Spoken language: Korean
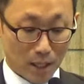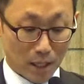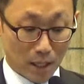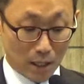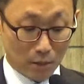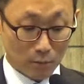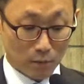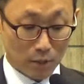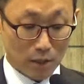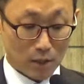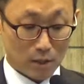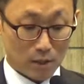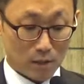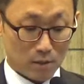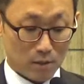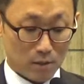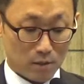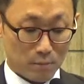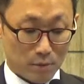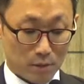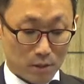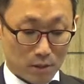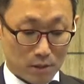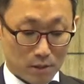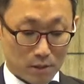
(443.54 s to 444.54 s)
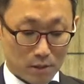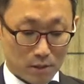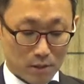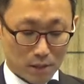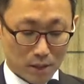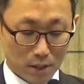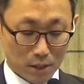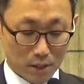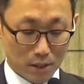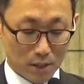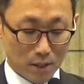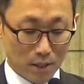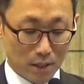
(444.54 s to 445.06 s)
함께 읽겠습니다.
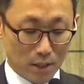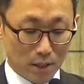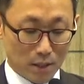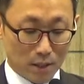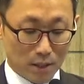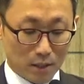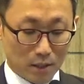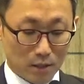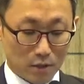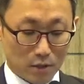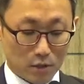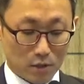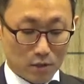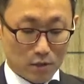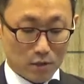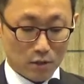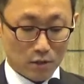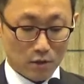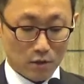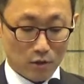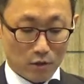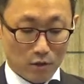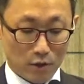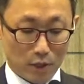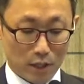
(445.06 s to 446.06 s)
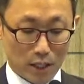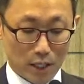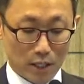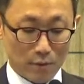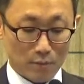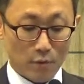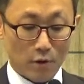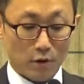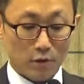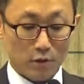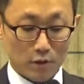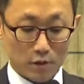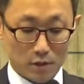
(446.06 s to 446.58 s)
시작. 그러즉 너희가
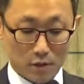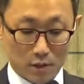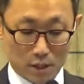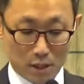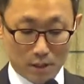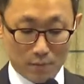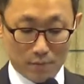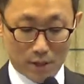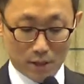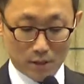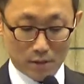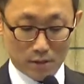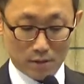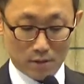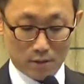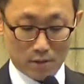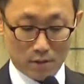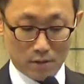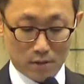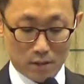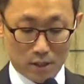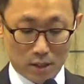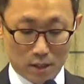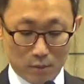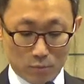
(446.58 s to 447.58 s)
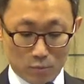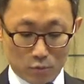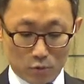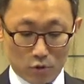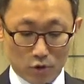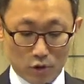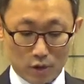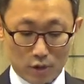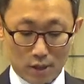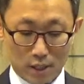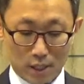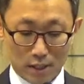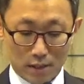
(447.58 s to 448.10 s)
먹든지 마시든지 뭐
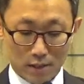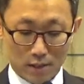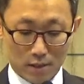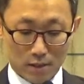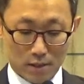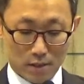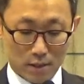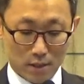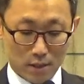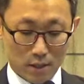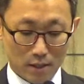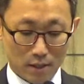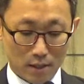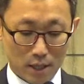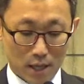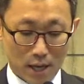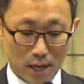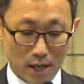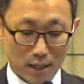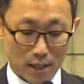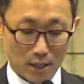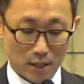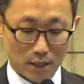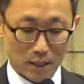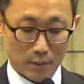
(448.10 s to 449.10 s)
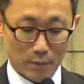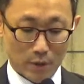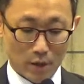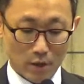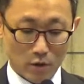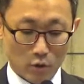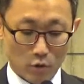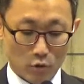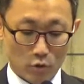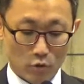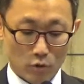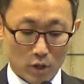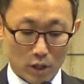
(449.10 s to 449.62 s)
무엇을 하든지 하나님의
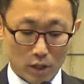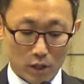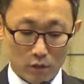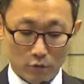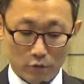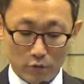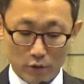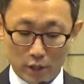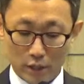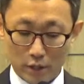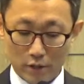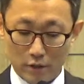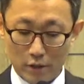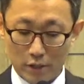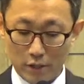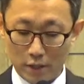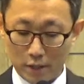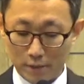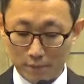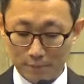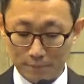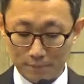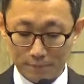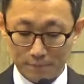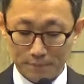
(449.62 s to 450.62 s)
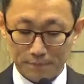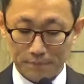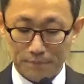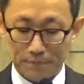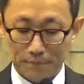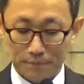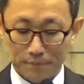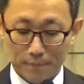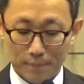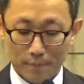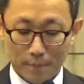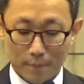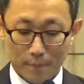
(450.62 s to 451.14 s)
영광을 위하여 하라.
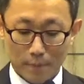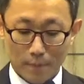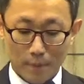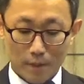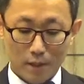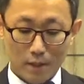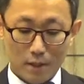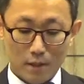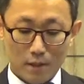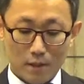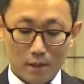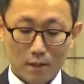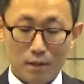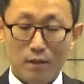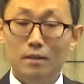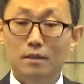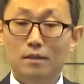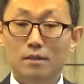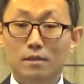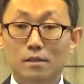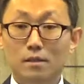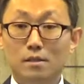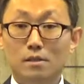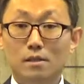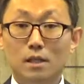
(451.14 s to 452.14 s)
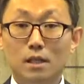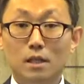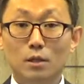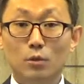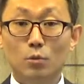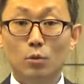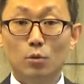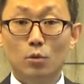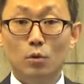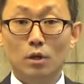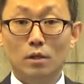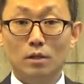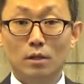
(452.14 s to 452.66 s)

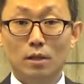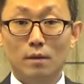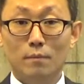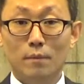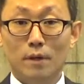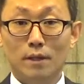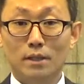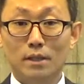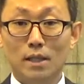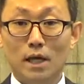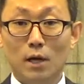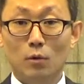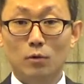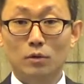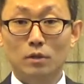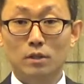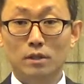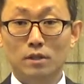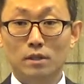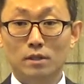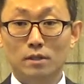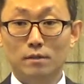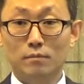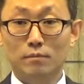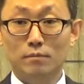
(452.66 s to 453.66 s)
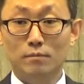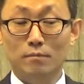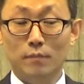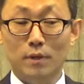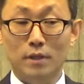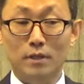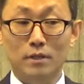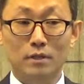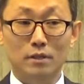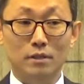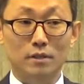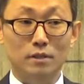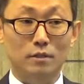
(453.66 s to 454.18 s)
식사기도 할 때 많이 나오는
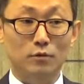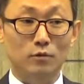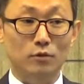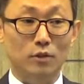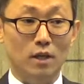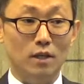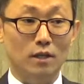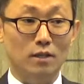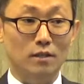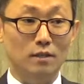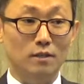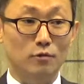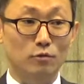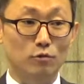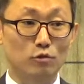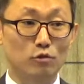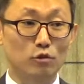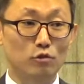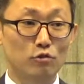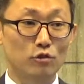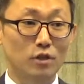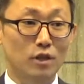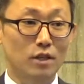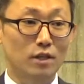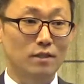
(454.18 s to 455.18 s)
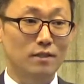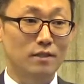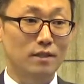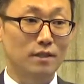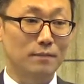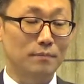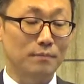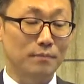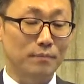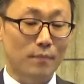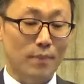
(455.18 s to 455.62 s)
멘트 중에 한 구절 중에 하나인데